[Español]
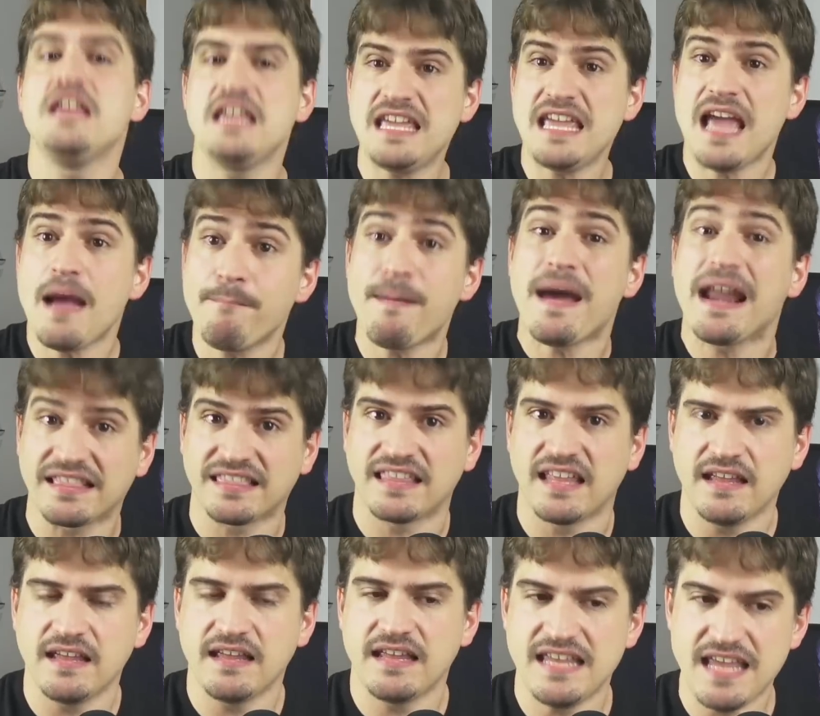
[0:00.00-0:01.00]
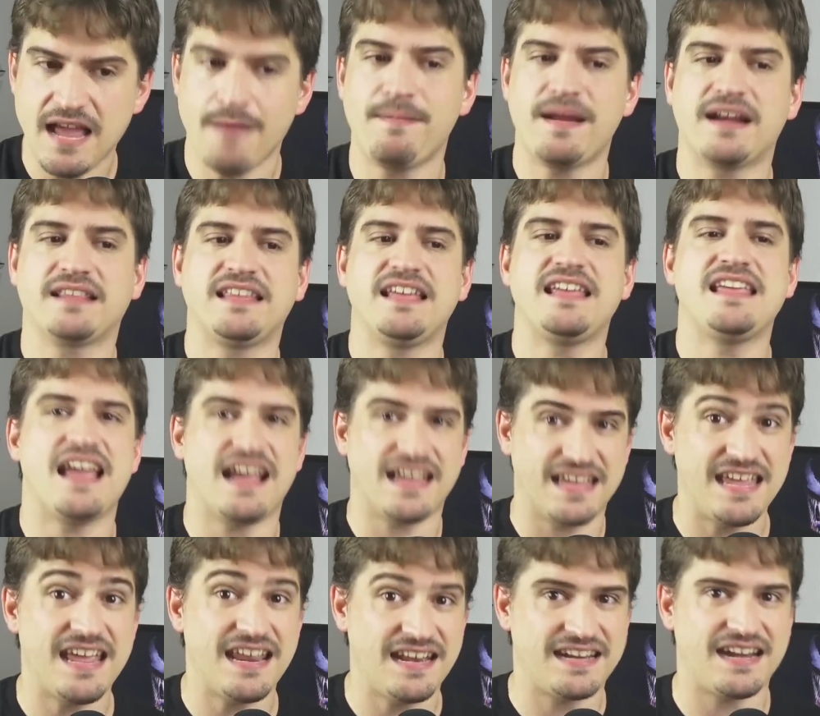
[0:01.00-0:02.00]
Y aparte, y aparte, y
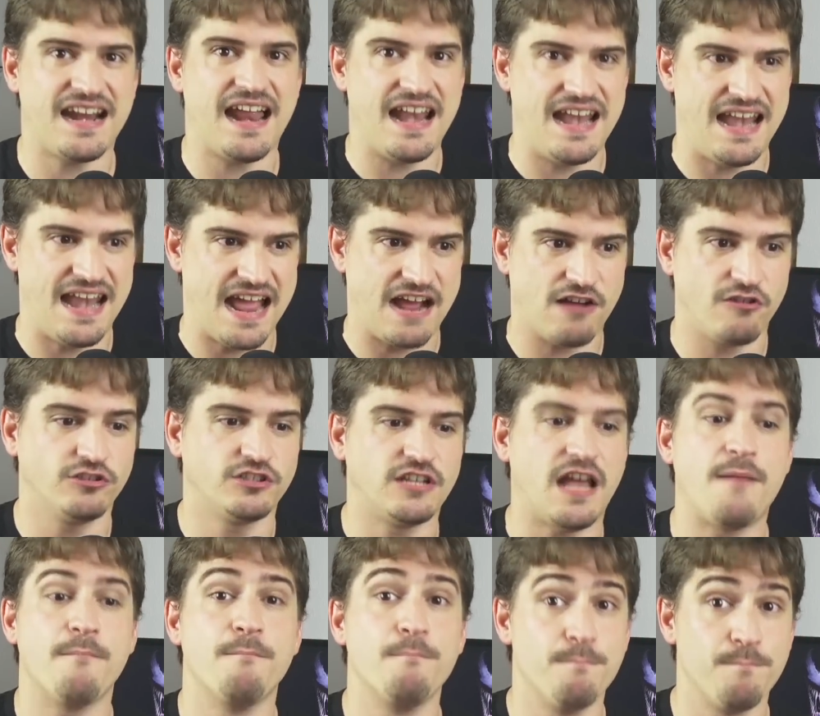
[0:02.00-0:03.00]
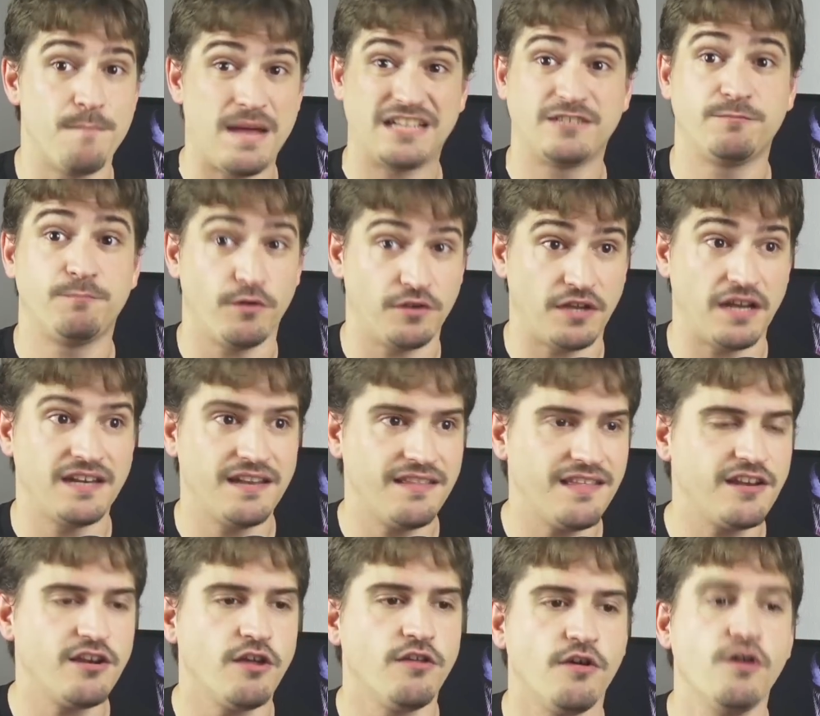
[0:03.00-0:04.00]
aquí entra la cosa más potente
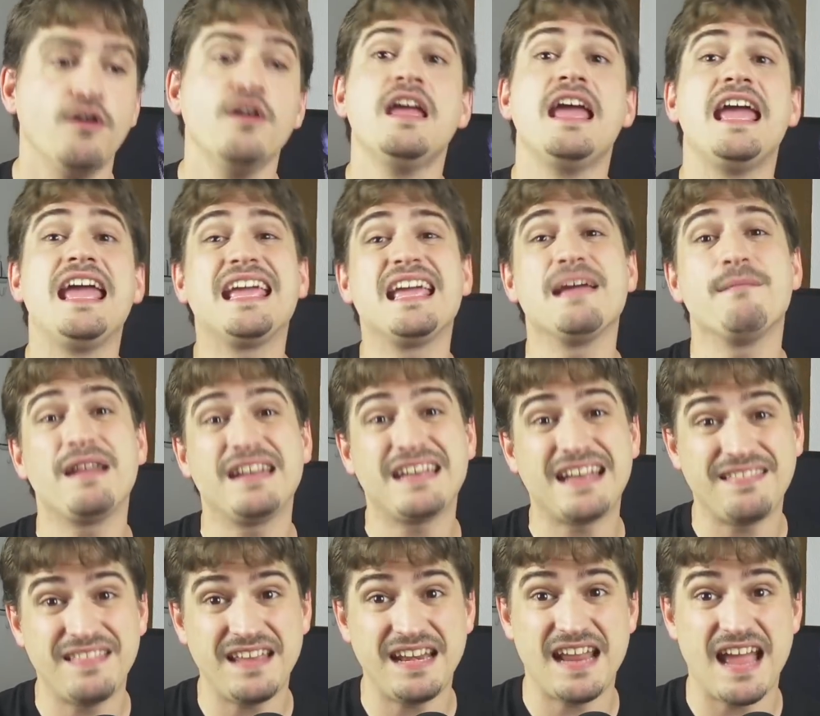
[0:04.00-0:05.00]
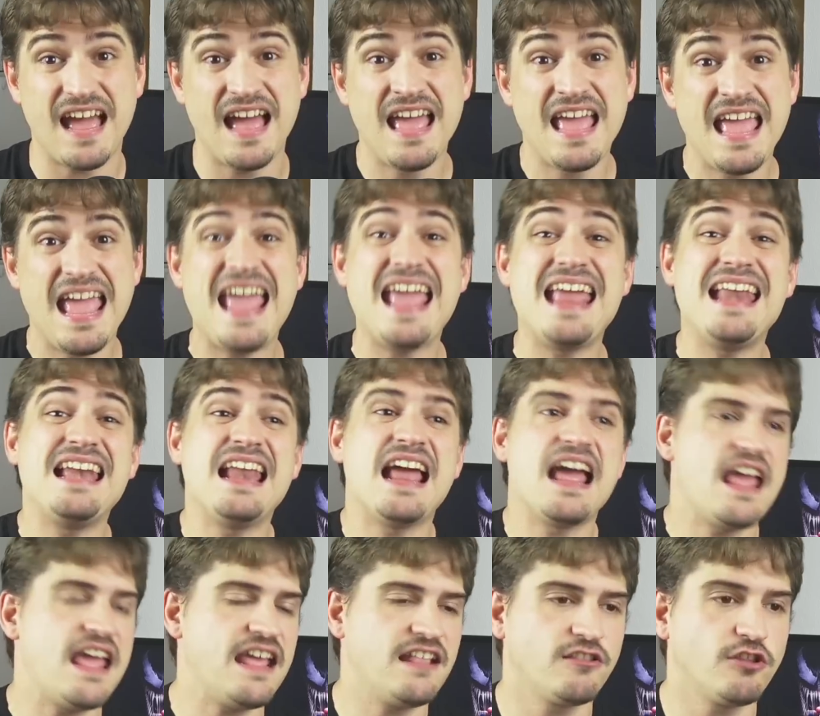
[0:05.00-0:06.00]
de todo, es que mantendría el,
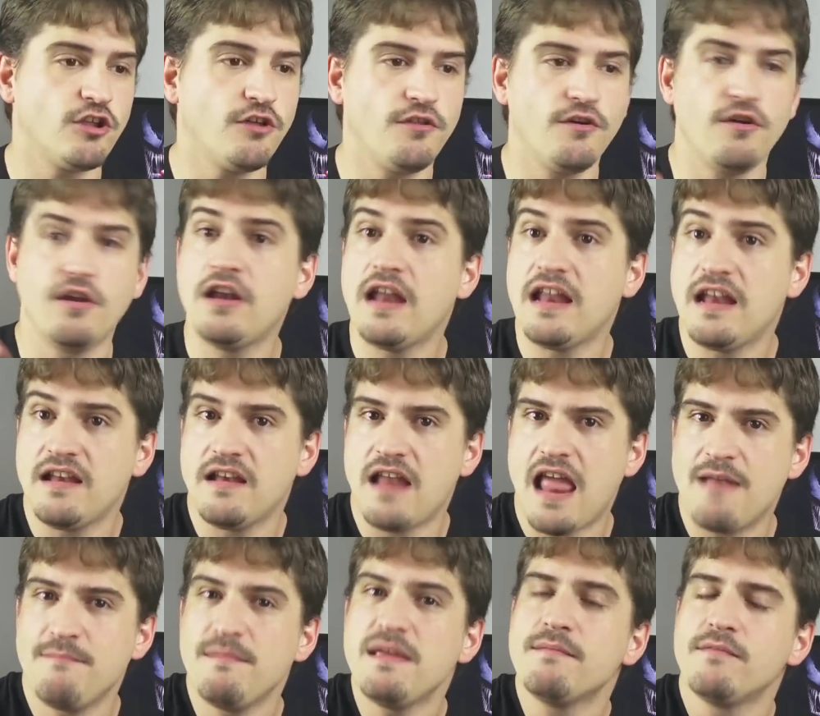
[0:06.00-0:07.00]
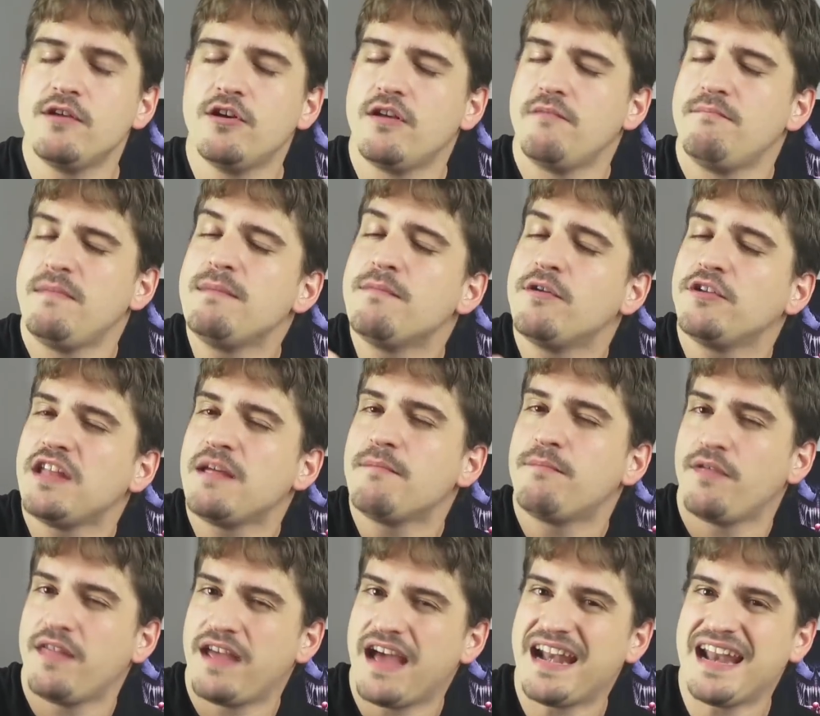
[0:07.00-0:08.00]
eh, todo el, mismo, el mismo
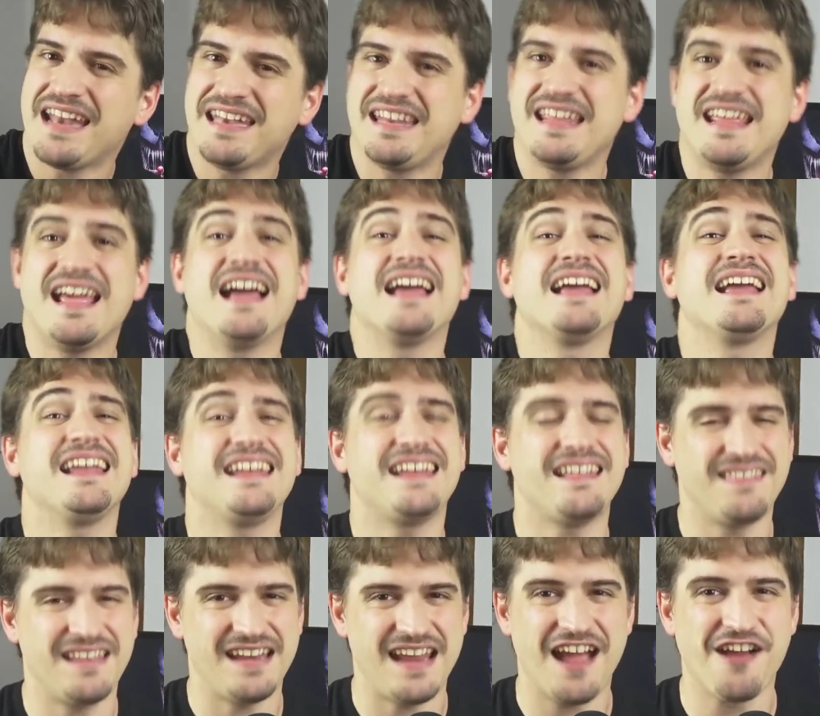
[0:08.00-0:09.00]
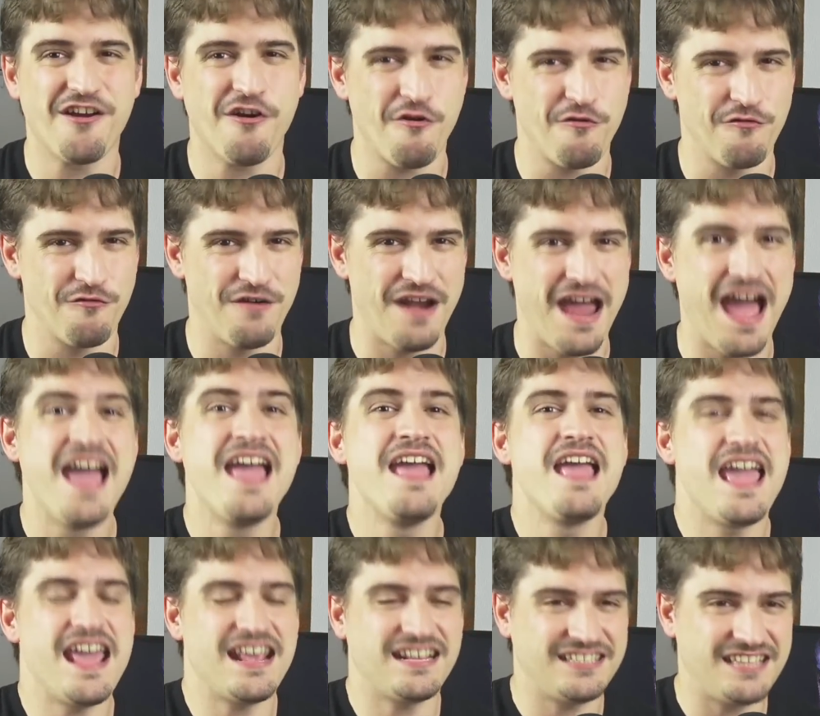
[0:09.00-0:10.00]
tiempo de garantía que tendrías con una
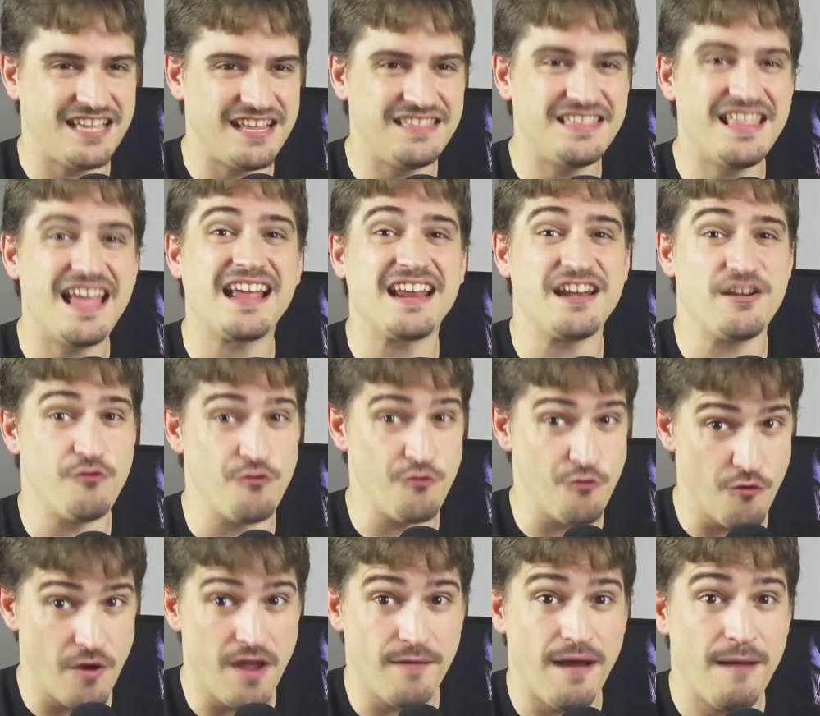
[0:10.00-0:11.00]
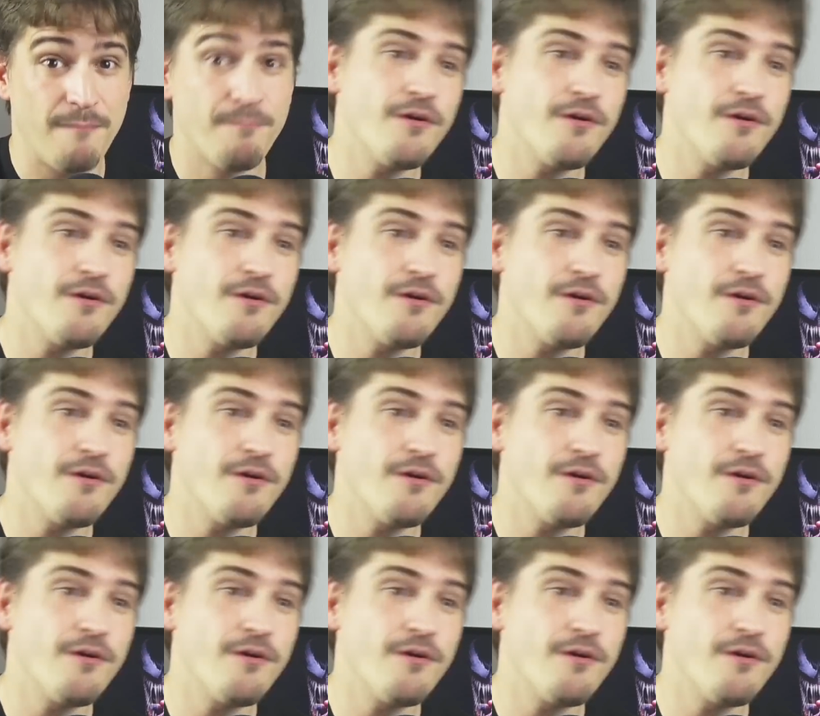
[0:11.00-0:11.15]
Steam Deck nueva.